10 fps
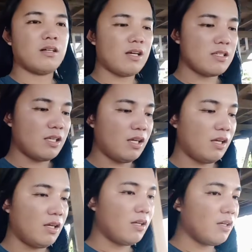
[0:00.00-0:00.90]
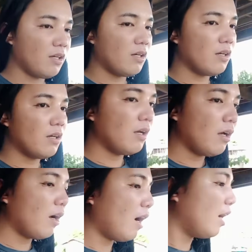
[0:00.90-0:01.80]
kasi
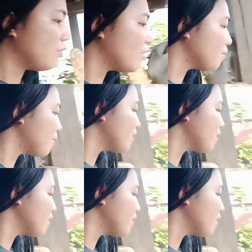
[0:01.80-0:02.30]
ano natin, paano